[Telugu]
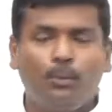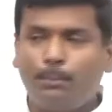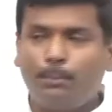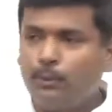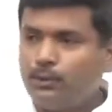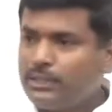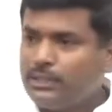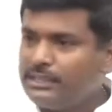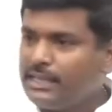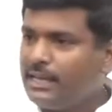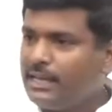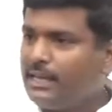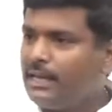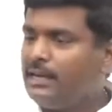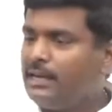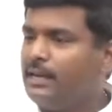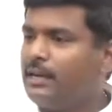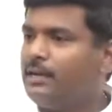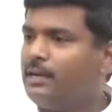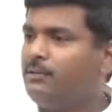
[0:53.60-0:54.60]
నువ్వు పూర్తి
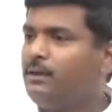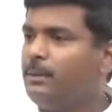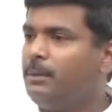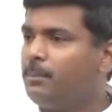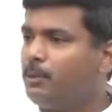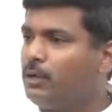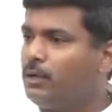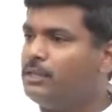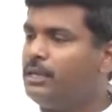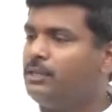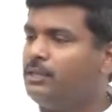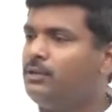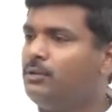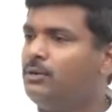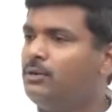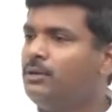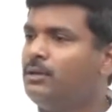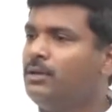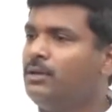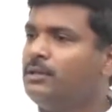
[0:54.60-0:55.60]
చేయగలిగినటువంటి ప్రాజెక్టు
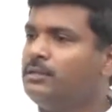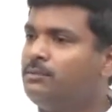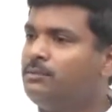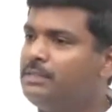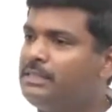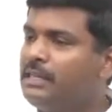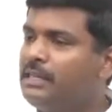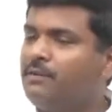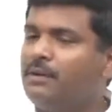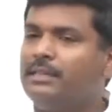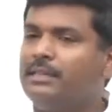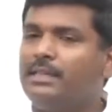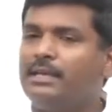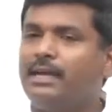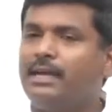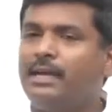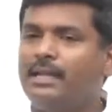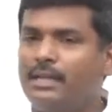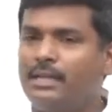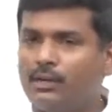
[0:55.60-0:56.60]

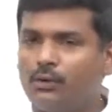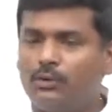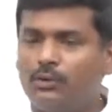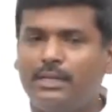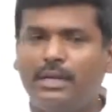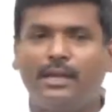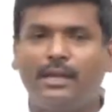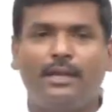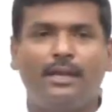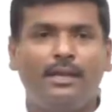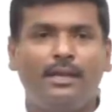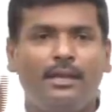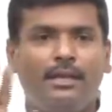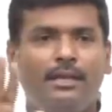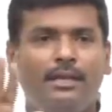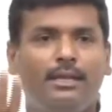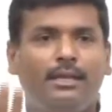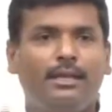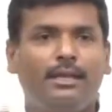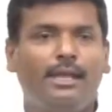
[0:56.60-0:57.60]
విజయవంతంగా ఏదైనా ఉంటే
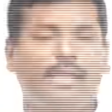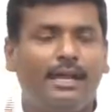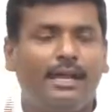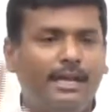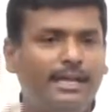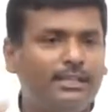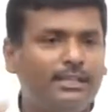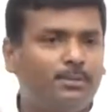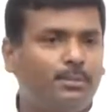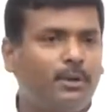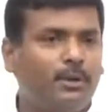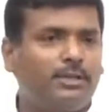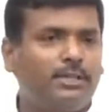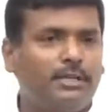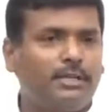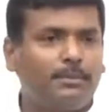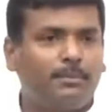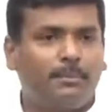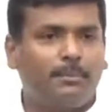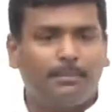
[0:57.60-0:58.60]
నీ హెరిటేజ్
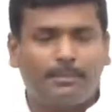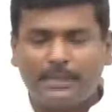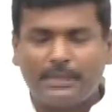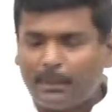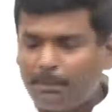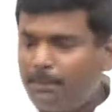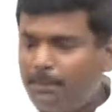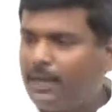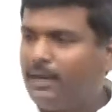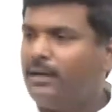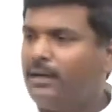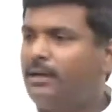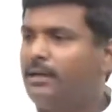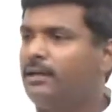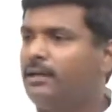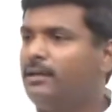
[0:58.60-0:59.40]
ప్రాజెక్ట్ తప్ప